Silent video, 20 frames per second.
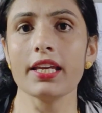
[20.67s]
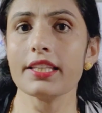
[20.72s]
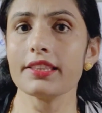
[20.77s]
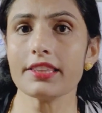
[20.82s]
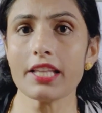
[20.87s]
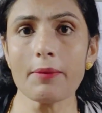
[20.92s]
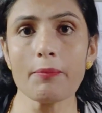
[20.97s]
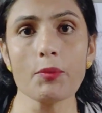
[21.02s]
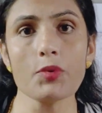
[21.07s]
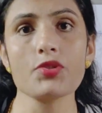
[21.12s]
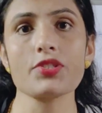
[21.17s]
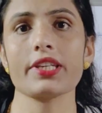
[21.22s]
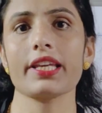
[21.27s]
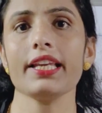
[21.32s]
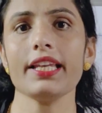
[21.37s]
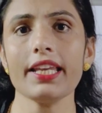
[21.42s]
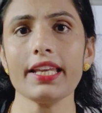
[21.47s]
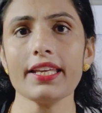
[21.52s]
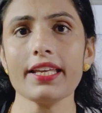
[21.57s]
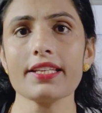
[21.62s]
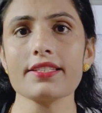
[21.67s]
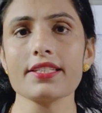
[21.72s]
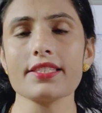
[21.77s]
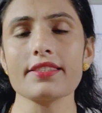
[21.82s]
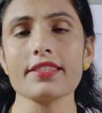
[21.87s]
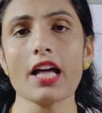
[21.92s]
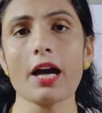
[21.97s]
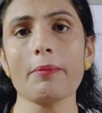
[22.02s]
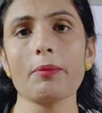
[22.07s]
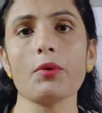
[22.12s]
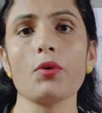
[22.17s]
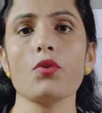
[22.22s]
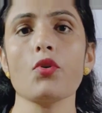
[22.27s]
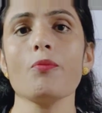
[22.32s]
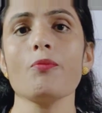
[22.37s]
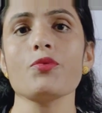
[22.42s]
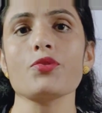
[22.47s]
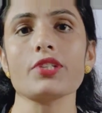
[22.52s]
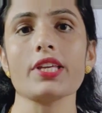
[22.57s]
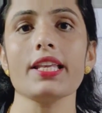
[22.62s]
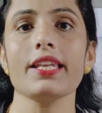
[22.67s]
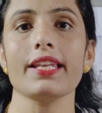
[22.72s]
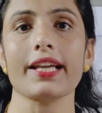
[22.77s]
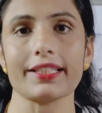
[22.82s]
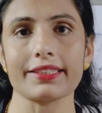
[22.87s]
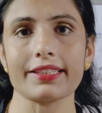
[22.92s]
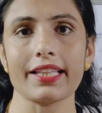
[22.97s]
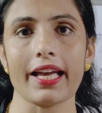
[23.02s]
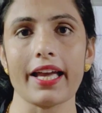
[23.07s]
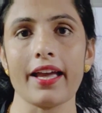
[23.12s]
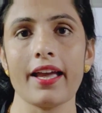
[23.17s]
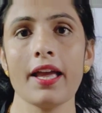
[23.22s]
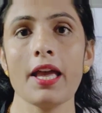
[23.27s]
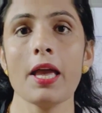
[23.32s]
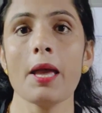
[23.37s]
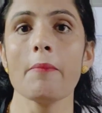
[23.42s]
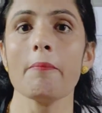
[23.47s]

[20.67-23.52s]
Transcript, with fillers: इतना मुश्किल नहीं है जितना आप लोगों को मुश्किल लगता है